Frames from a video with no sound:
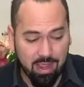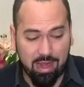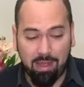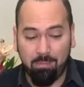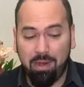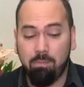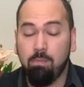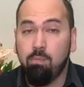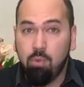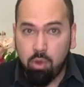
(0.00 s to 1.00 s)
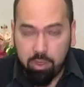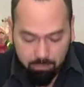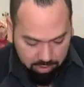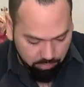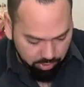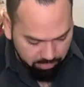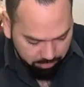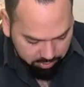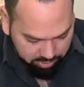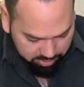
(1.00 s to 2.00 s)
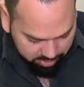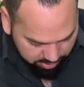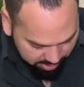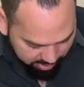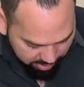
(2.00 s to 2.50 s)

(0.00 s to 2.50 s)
de alambre. Muy, pero muy importante